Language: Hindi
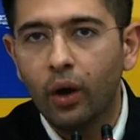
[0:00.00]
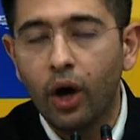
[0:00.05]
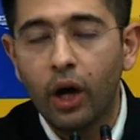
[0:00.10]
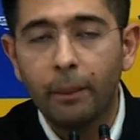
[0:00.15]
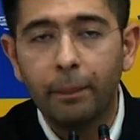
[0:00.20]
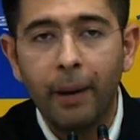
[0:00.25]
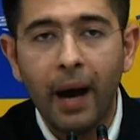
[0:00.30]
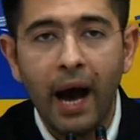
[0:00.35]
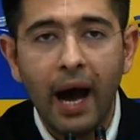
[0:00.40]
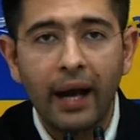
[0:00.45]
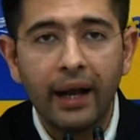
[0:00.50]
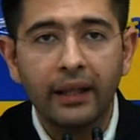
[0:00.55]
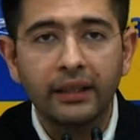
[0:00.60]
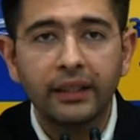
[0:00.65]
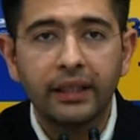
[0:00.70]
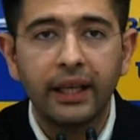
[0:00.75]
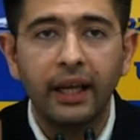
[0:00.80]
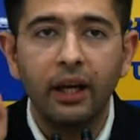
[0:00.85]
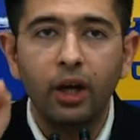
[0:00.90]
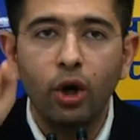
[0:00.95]
और भारत
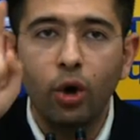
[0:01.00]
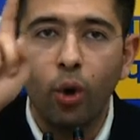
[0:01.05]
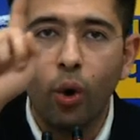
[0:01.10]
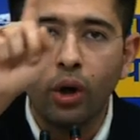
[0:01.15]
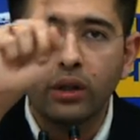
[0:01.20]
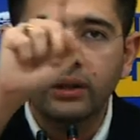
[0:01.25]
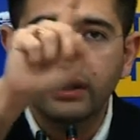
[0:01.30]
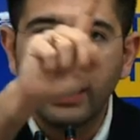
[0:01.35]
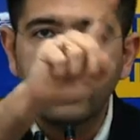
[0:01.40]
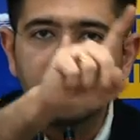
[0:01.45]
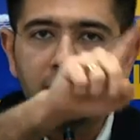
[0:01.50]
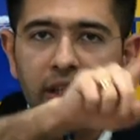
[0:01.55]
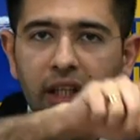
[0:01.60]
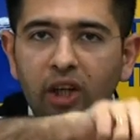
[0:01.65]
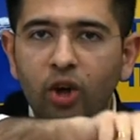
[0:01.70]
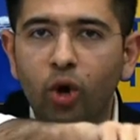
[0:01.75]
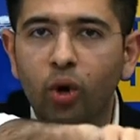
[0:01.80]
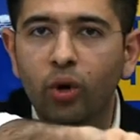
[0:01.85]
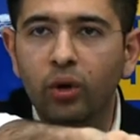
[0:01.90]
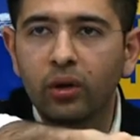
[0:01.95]
के लोकतंत्र
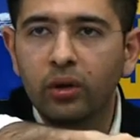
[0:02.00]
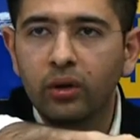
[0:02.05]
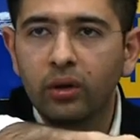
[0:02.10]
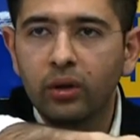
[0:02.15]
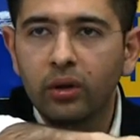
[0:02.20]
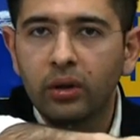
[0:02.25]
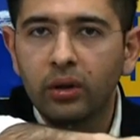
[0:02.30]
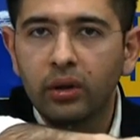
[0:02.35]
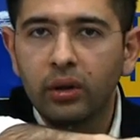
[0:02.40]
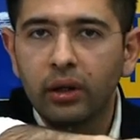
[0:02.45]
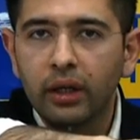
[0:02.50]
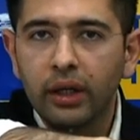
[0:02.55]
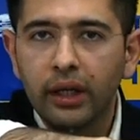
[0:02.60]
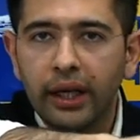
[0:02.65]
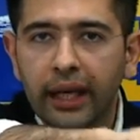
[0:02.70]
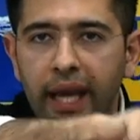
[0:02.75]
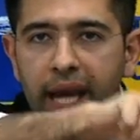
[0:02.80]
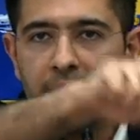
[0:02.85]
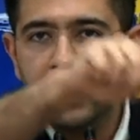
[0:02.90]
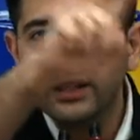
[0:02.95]
को
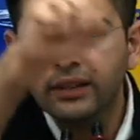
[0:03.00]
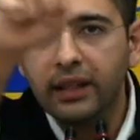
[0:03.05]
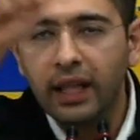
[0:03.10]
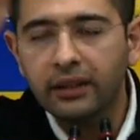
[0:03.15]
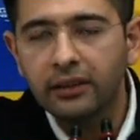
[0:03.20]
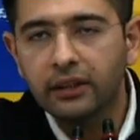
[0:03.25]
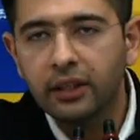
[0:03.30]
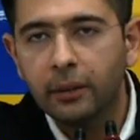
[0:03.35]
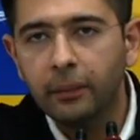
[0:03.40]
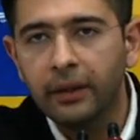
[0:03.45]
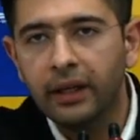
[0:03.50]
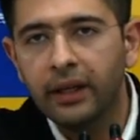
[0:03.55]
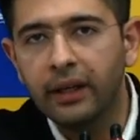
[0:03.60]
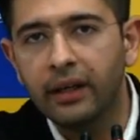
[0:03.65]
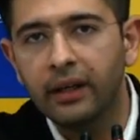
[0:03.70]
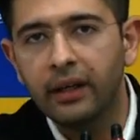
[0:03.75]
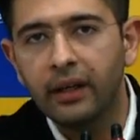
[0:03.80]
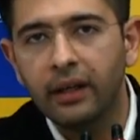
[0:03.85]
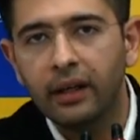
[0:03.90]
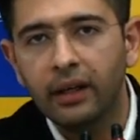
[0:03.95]
एक तंत्र में
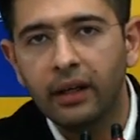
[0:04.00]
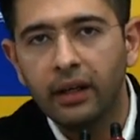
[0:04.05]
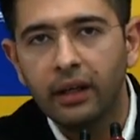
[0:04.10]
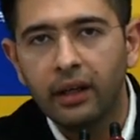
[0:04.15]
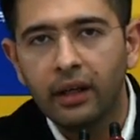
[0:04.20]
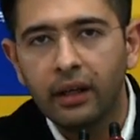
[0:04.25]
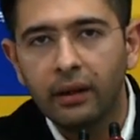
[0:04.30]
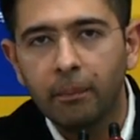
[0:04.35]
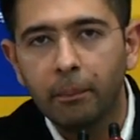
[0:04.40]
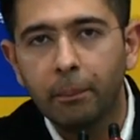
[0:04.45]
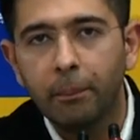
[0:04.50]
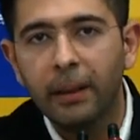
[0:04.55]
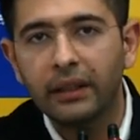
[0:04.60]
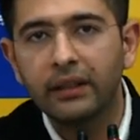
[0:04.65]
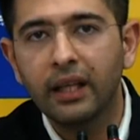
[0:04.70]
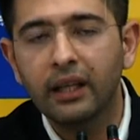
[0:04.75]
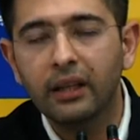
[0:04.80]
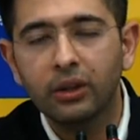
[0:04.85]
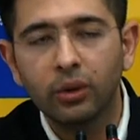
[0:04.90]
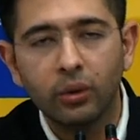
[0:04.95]

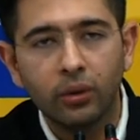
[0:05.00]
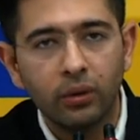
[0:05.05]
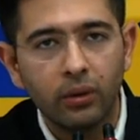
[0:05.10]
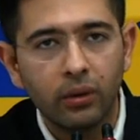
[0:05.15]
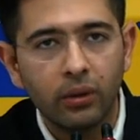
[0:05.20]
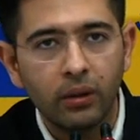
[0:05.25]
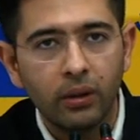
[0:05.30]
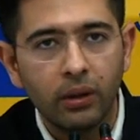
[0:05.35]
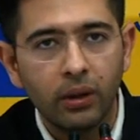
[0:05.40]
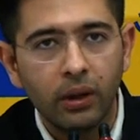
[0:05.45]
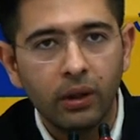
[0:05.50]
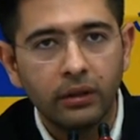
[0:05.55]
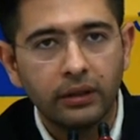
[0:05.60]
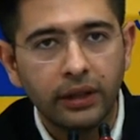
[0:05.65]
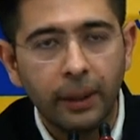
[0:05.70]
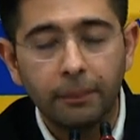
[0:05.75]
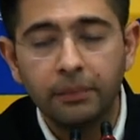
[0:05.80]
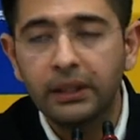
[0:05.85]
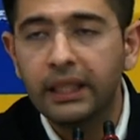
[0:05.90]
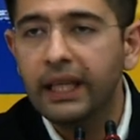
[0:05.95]
बदल दो
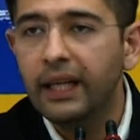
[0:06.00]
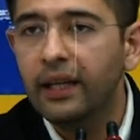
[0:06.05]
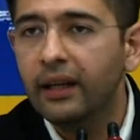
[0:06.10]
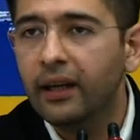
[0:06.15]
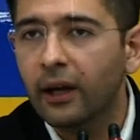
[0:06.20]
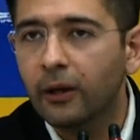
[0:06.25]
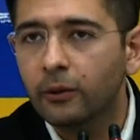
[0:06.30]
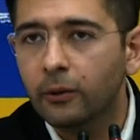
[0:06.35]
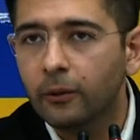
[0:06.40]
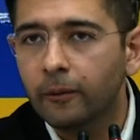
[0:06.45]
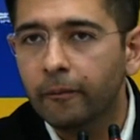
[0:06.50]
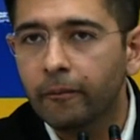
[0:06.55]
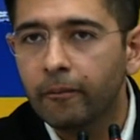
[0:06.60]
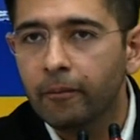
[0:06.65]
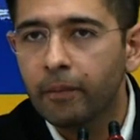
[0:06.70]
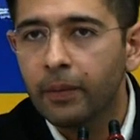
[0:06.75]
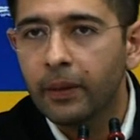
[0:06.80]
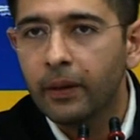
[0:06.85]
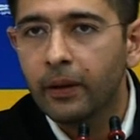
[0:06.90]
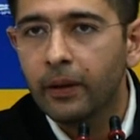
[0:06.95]
तब्दील कर दो
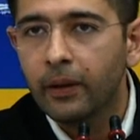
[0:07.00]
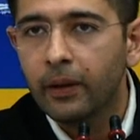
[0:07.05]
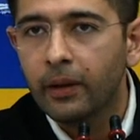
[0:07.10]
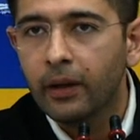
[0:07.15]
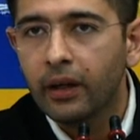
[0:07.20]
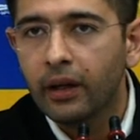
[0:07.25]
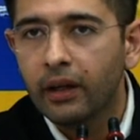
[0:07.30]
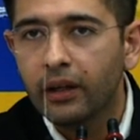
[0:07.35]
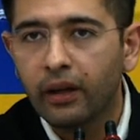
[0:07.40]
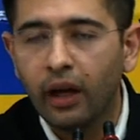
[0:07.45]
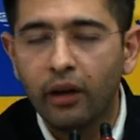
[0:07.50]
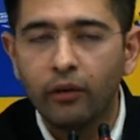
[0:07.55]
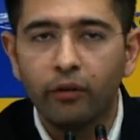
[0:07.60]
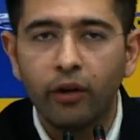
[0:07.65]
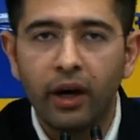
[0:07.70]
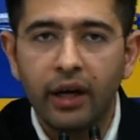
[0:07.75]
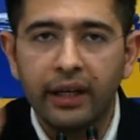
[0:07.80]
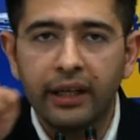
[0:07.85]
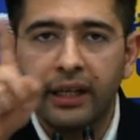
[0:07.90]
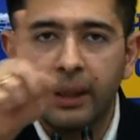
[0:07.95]

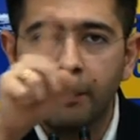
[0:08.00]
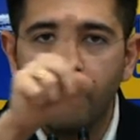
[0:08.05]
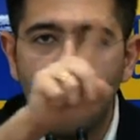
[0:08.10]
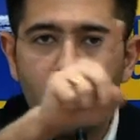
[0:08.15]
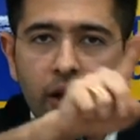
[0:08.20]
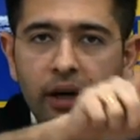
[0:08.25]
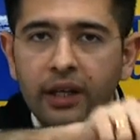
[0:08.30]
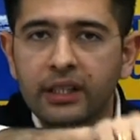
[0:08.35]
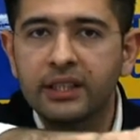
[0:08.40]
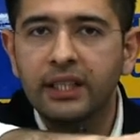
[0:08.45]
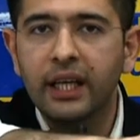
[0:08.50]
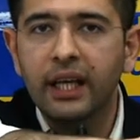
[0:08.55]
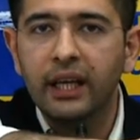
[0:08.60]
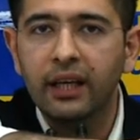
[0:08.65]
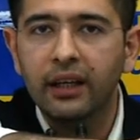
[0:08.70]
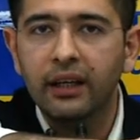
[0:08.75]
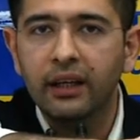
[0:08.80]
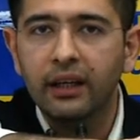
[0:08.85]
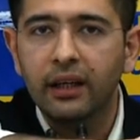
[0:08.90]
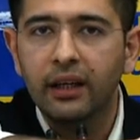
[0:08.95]
कन्वर्ट डेमोक्रेसी
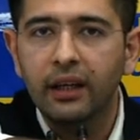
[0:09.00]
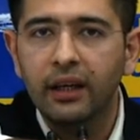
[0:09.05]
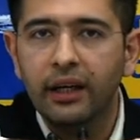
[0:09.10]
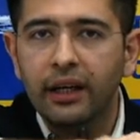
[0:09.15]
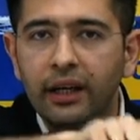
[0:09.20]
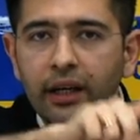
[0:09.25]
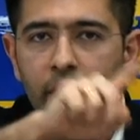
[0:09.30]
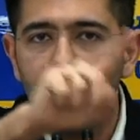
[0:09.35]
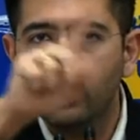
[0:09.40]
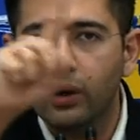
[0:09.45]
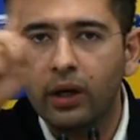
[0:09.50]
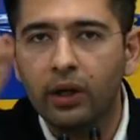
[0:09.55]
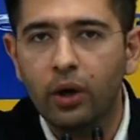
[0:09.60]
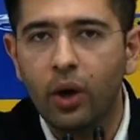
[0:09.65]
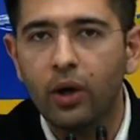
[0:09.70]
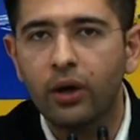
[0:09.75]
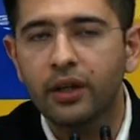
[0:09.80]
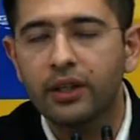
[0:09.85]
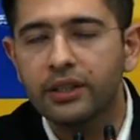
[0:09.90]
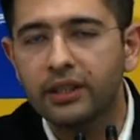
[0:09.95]
इंटू
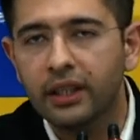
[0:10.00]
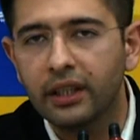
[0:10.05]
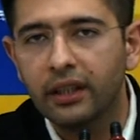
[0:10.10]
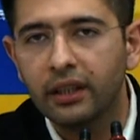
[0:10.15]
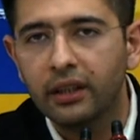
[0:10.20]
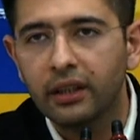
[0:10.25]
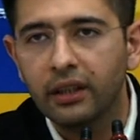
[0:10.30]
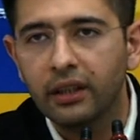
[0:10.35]
अटोक्रेसी